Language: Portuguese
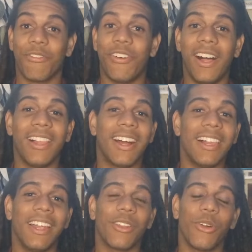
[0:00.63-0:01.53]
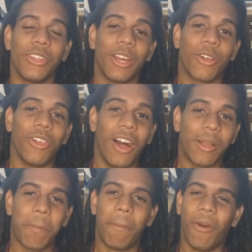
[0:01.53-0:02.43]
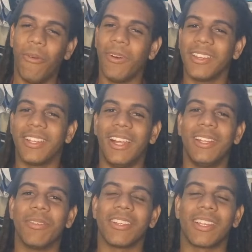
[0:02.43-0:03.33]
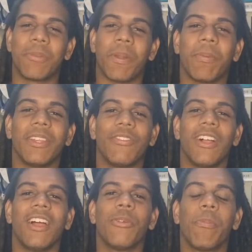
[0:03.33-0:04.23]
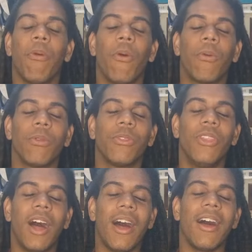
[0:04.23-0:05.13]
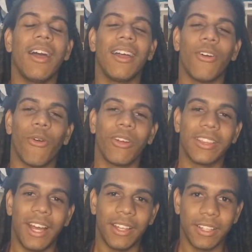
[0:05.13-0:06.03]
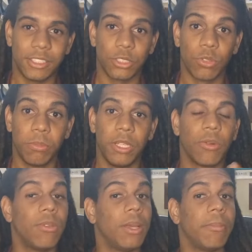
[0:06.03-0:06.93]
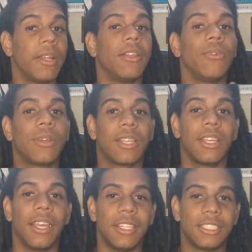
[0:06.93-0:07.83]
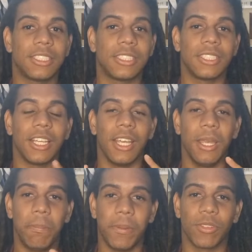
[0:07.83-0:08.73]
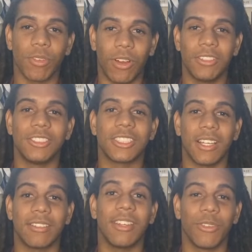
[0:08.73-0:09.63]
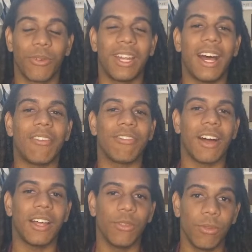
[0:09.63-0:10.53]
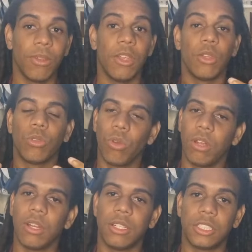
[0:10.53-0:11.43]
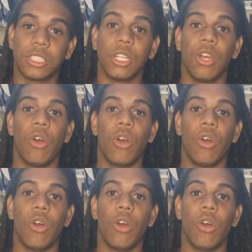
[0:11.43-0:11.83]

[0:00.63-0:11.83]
Fala galera do Underclock, bom André Limas aqui para poder falar um pouco da rodada de domingo. Lembrando que este episódio está sendo gravado durante